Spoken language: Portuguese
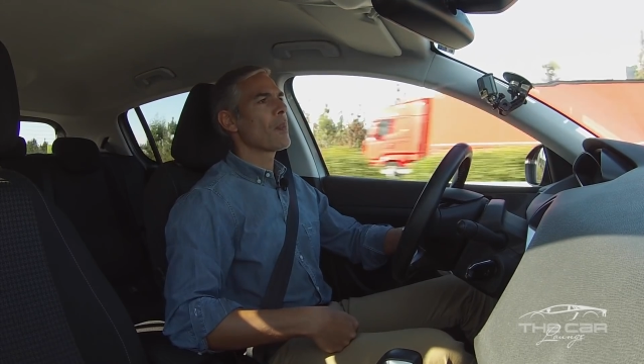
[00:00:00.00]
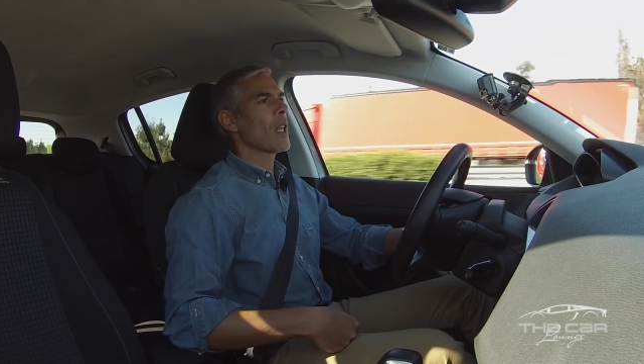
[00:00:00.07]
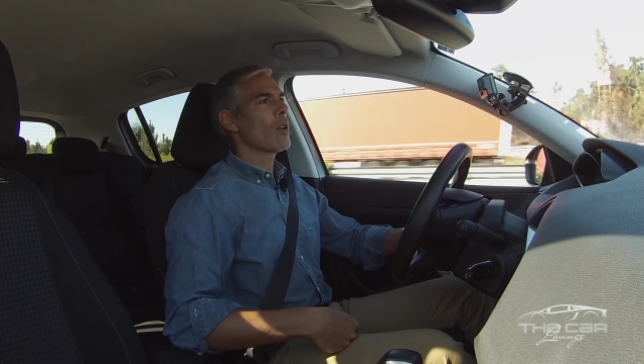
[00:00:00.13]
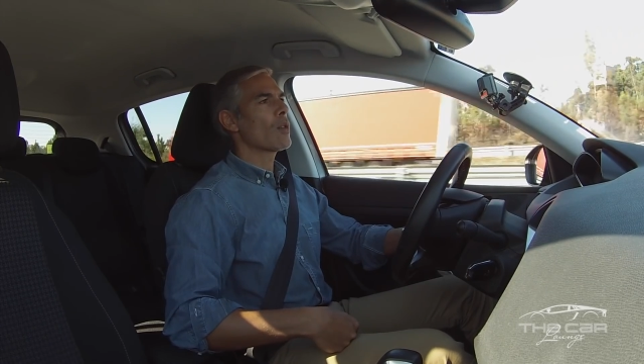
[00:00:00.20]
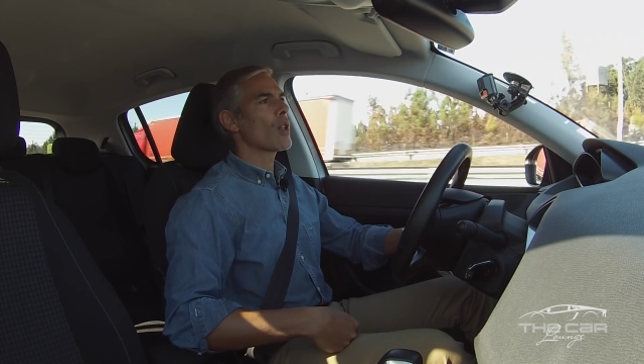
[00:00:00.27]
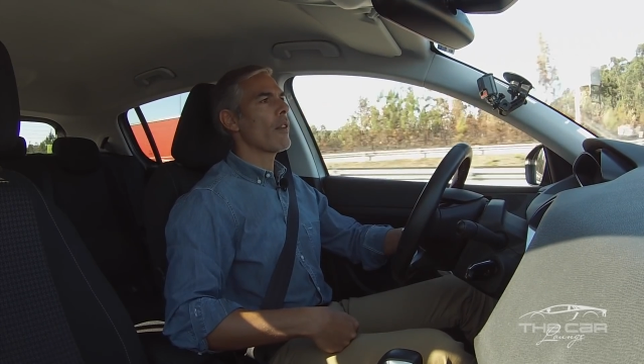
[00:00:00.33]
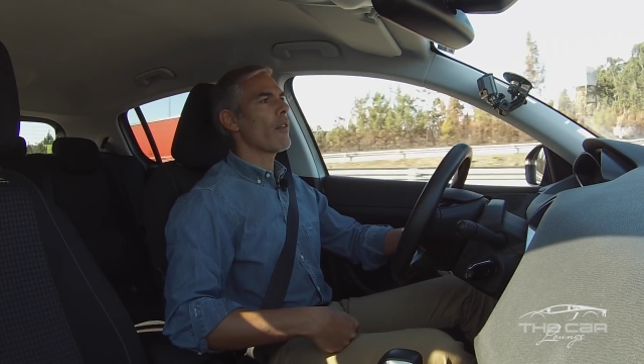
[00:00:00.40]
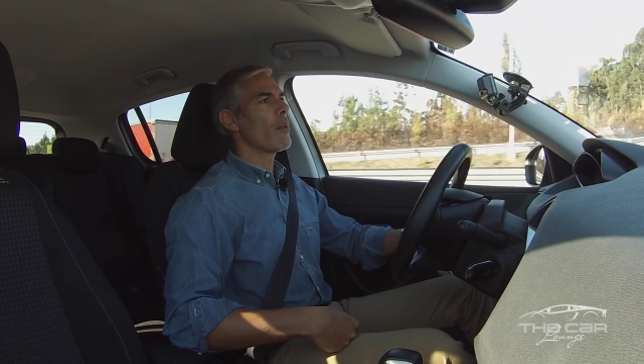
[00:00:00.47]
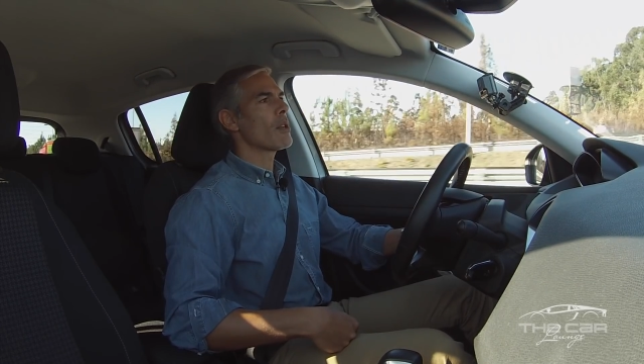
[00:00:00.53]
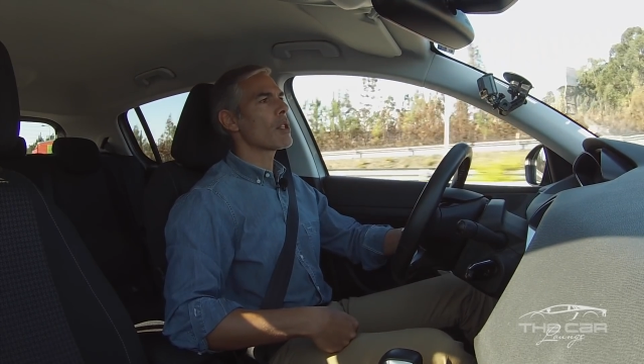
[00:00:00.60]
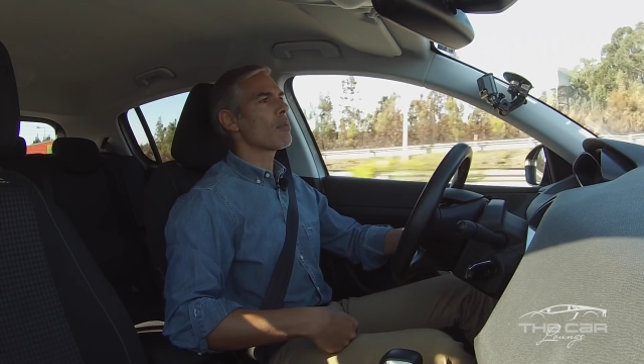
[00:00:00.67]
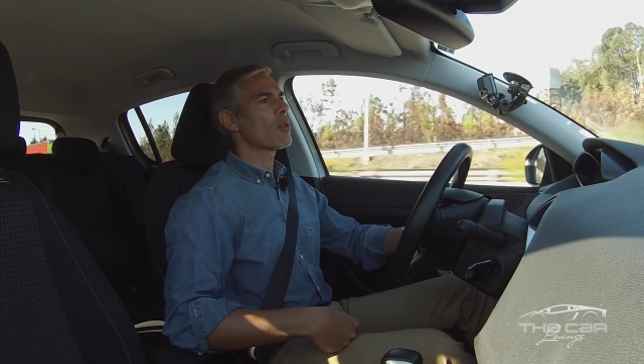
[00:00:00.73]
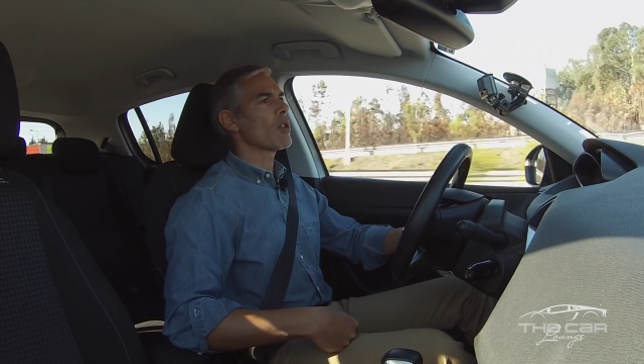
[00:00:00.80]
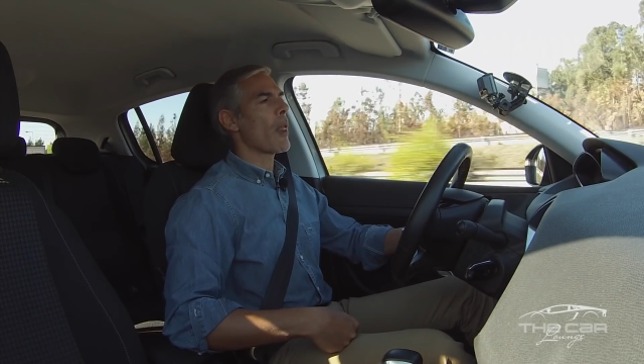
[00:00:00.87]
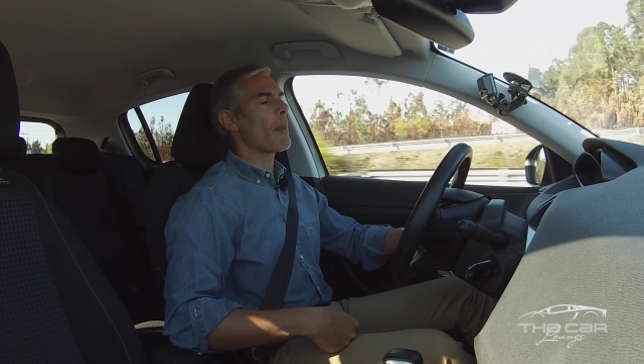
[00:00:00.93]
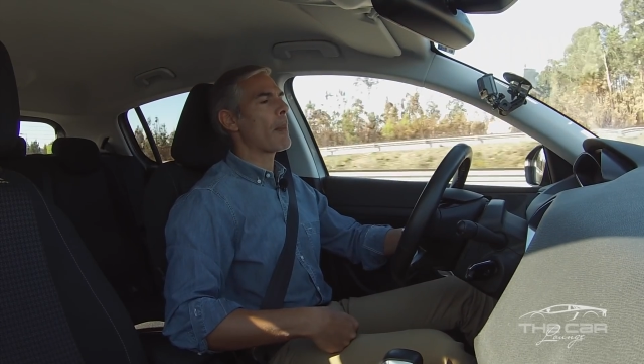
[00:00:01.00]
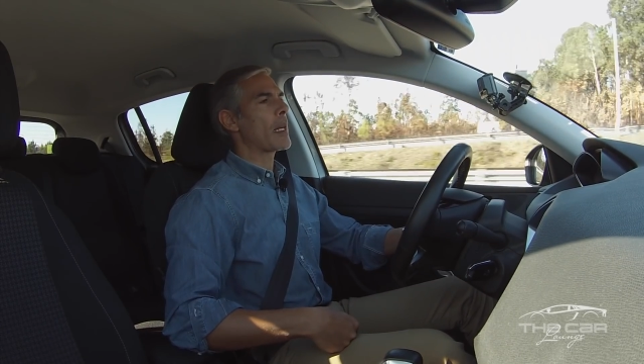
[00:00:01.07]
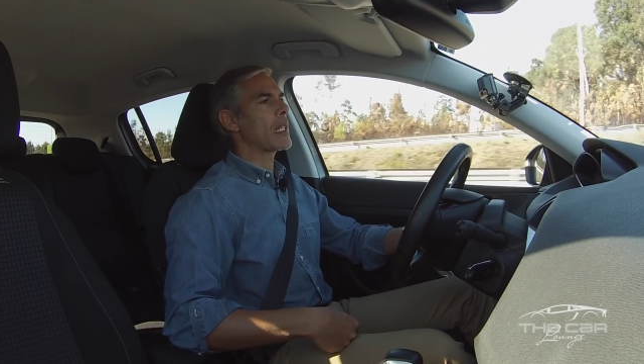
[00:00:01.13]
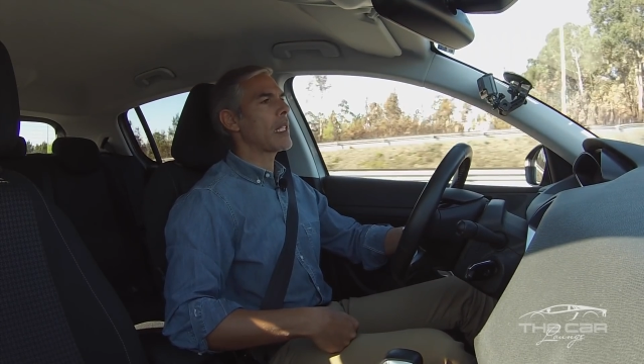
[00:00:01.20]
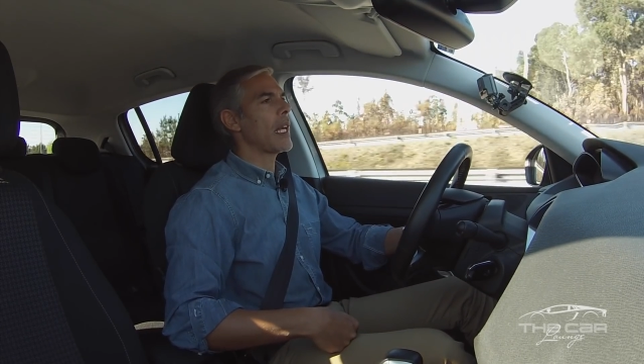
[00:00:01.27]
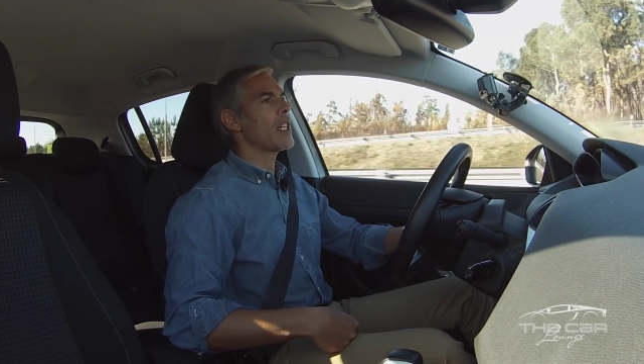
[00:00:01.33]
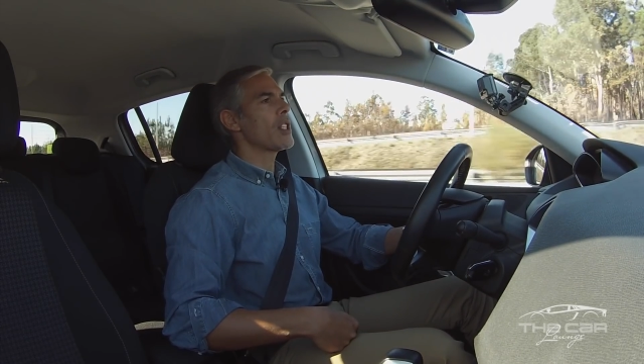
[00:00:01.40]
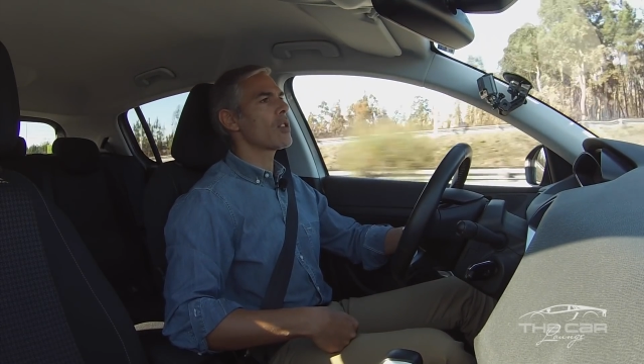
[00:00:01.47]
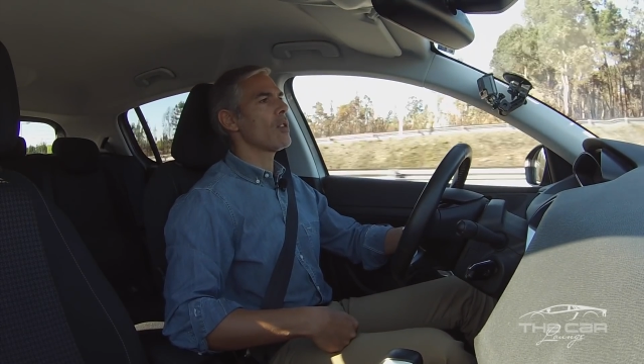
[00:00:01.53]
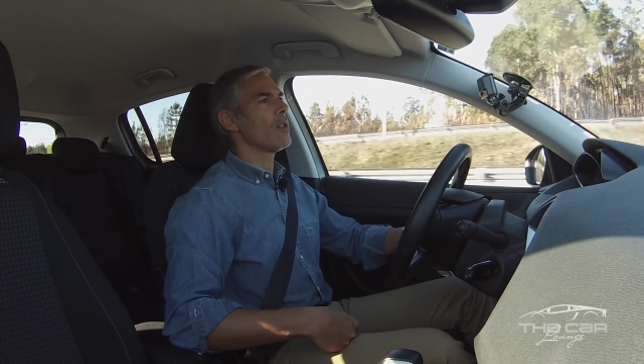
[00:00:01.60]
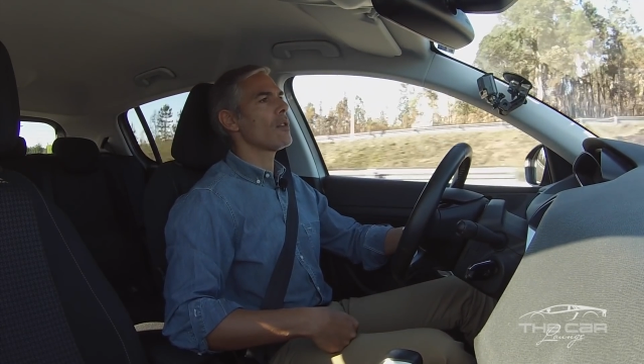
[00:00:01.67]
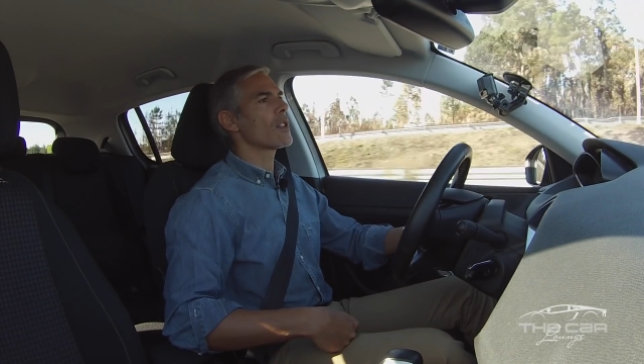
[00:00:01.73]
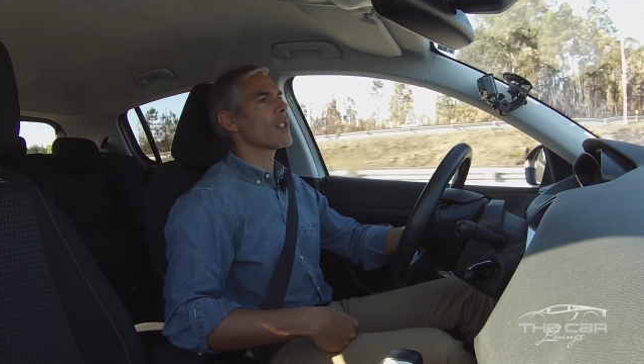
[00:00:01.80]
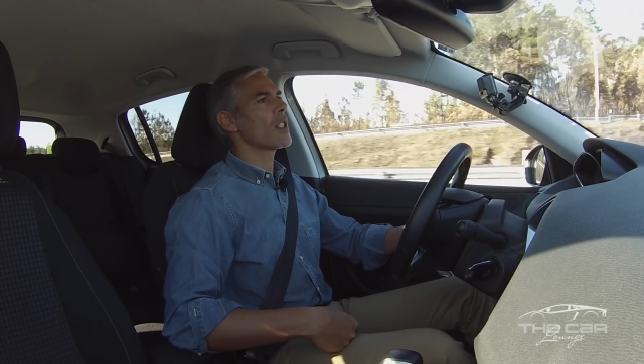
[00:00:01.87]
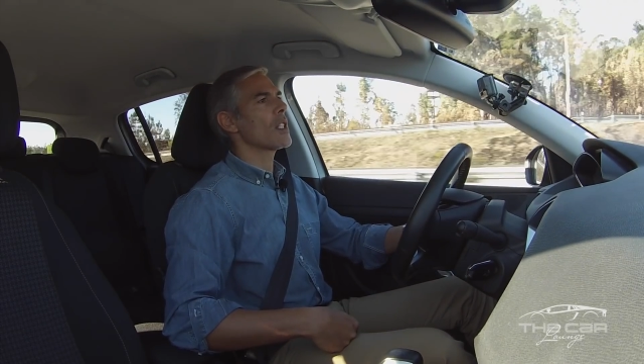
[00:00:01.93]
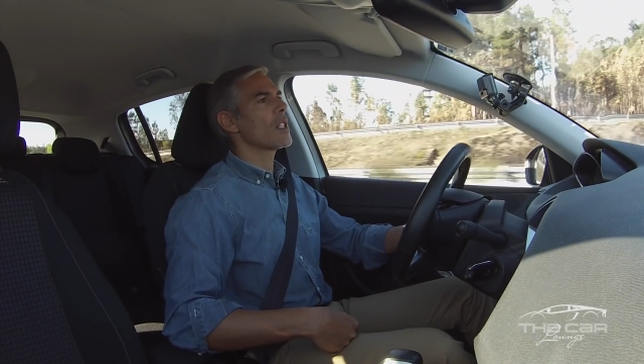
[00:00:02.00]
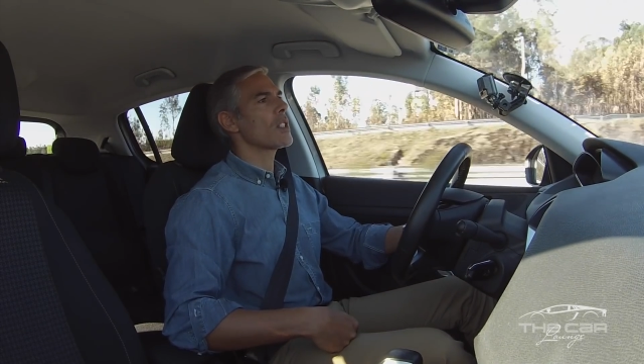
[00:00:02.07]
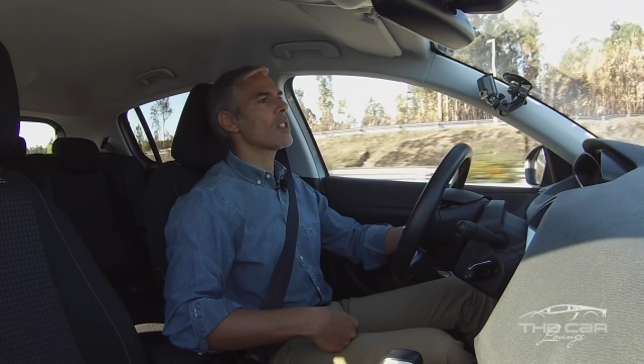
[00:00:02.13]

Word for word: e gostava mesmo só de partilhar isto com vocês.